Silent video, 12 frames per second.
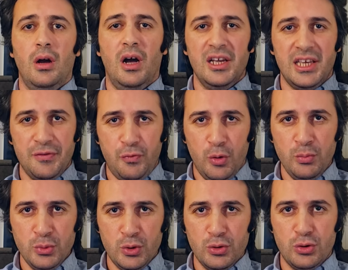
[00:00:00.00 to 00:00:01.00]
Anket
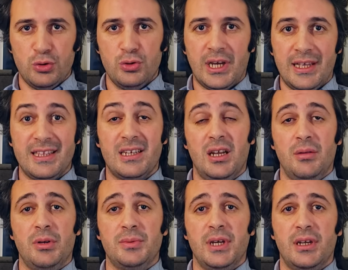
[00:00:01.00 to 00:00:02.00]
formumuzu oluştururken dikkat
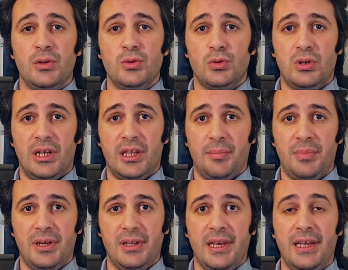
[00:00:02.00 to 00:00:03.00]
etmemiz gereken unsurlardan
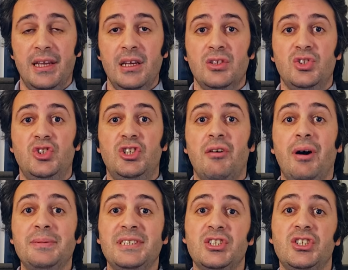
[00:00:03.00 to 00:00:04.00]
bir diğeri
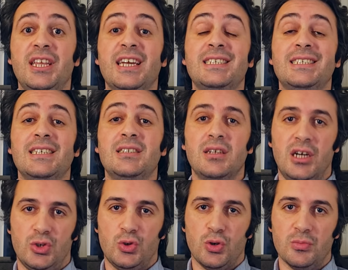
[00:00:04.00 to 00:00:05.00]
cevap seçeneği sayısı
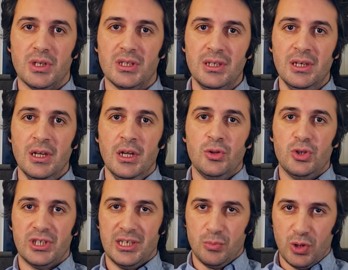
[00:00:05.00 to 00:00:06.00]
kaç olmalı?
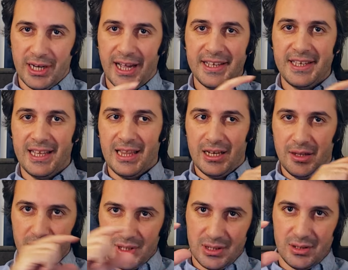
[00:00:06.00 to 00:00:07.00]
Dolayısıyla hani bu hani
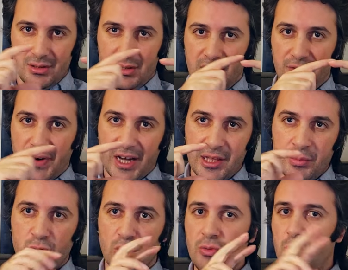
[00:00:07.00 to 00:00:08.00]
anketlerde bir
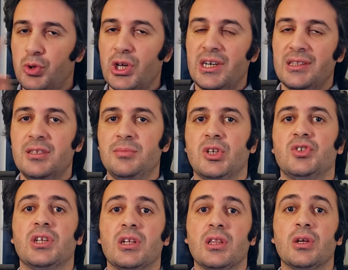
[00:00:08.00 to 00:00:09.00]
ifademiz oluyor ve buna katılım
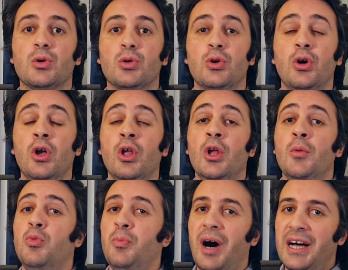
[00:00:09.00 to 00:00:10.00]
seçenekleri oluyor.
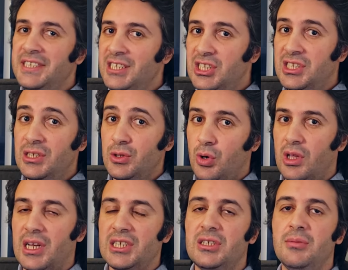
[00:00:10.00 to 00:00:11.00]
Bu bazen işlerinizi
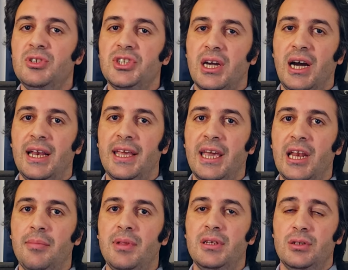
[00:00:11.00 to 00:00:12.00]
kolaylaştırabilecek hale
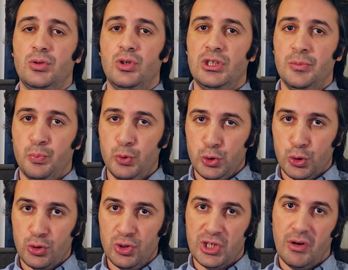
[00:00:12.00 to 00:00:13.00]
gelebilir. Dolayısıyla bu
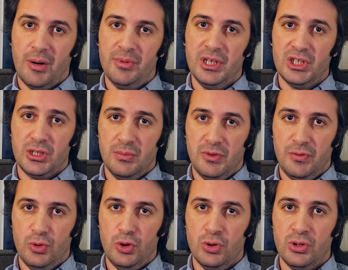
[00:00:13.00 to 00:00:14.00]
sorunun cevabına ilişkin bir
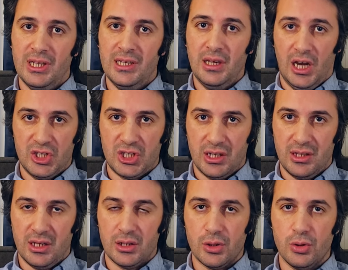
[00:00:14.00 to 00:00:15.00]
videonun linki aşağıda
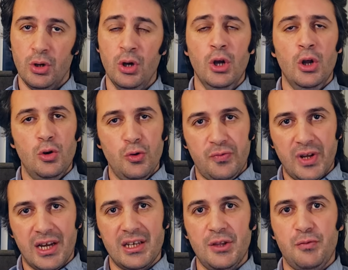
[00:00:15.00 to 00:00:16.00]
yer alıyor. Lütfen
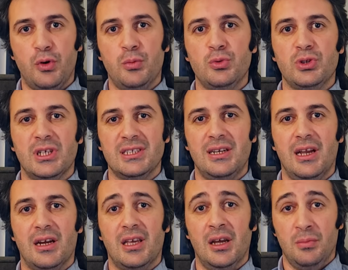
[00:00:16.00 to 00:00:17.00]
anket formumuzu
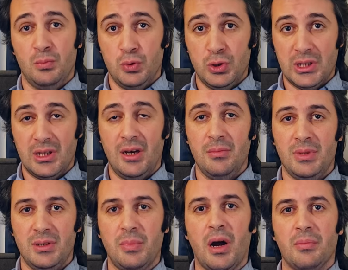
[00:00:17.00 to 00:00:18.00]
hazırlarken buna da
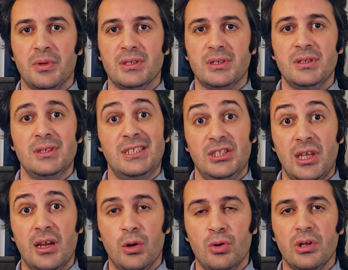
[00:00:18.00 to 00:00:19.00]
bir bakmanızı
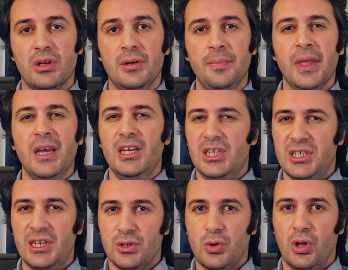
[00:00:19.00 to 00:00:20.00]
şiddetle öneririm.
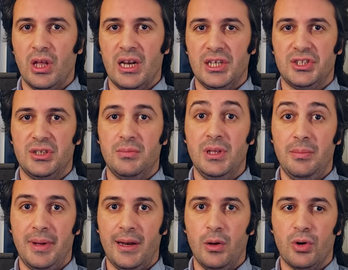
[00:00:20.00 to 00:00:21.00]
İşlerinizi kolaylaştırabilir
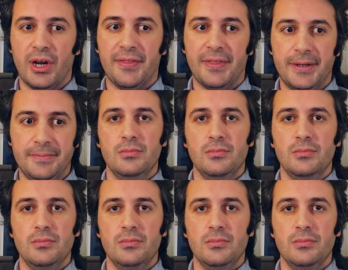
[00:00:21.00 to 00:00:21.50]
belli oranda.